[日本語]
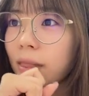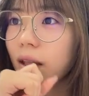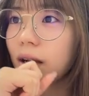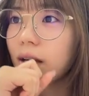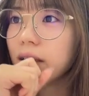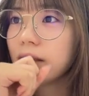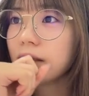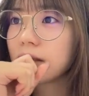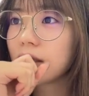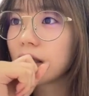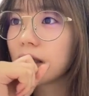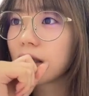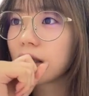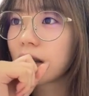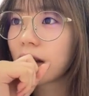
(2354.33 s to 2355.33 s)
あれですら
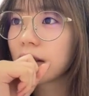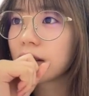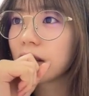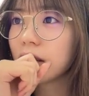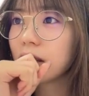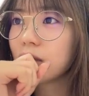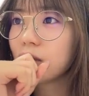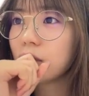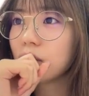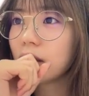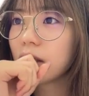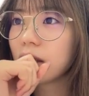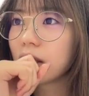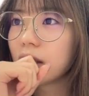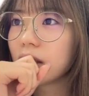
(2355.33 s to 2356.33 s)
なんか勝手にこう
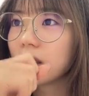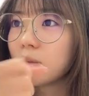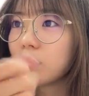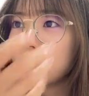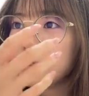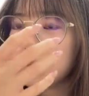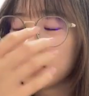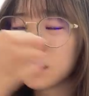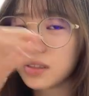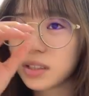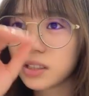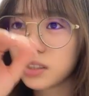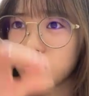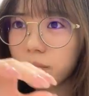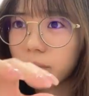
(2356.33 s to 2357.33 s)
なんか多分
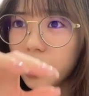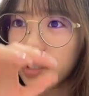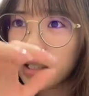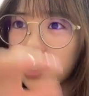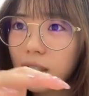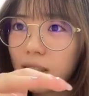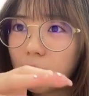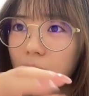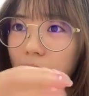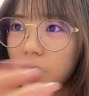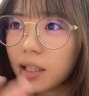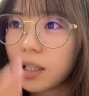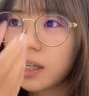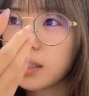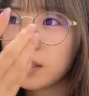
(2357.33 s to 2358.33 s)
私の目に入目か
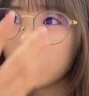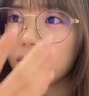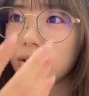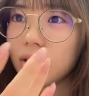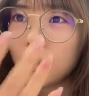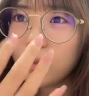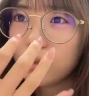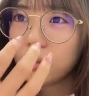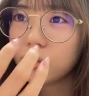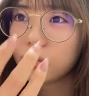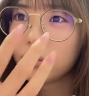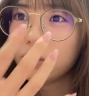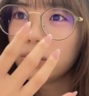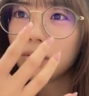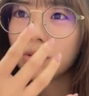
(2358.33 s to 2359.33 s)
ら入ってくる色の
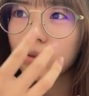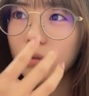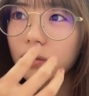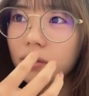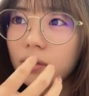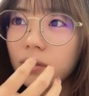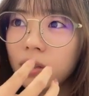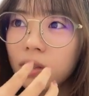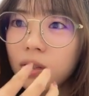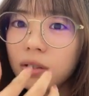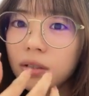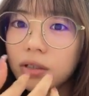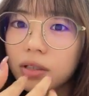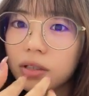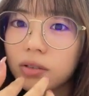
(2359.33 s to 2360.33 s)
情報と
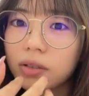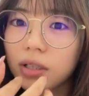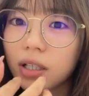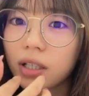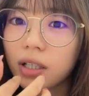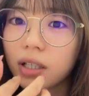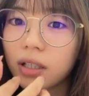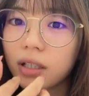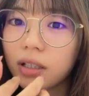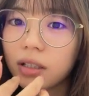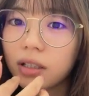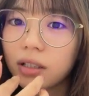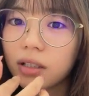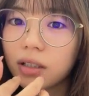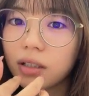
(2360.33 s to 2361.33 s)
口の中
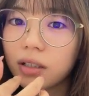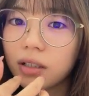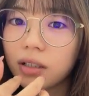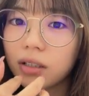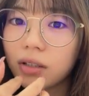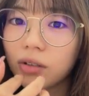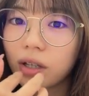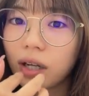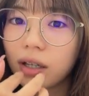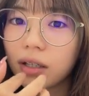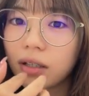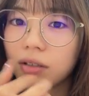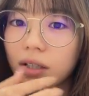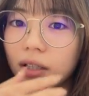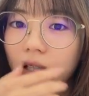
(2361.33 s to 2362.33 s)
の感
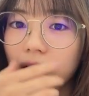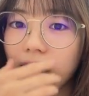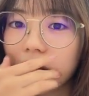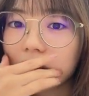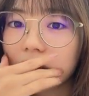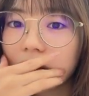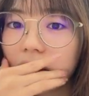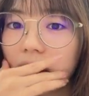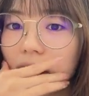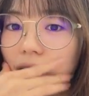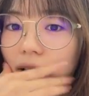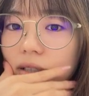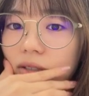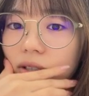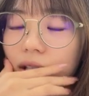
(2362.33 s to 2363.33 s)
覚でなんか勝手に変
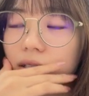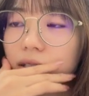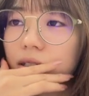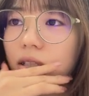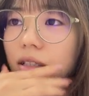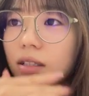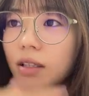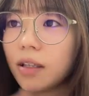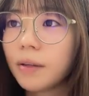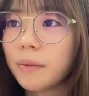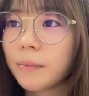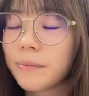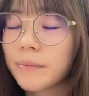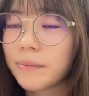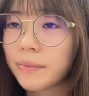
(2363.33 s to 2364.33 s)
な味を感じちゃって
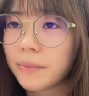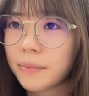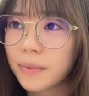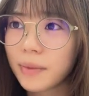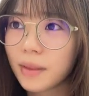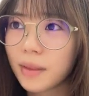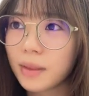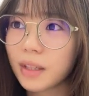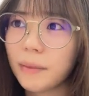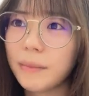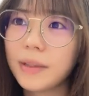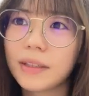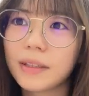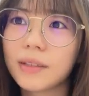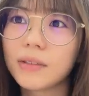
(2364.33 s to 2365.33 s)

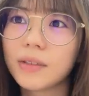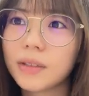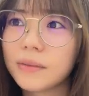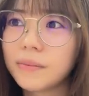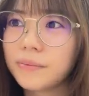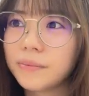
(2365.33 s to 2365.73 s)
ダメなんだよね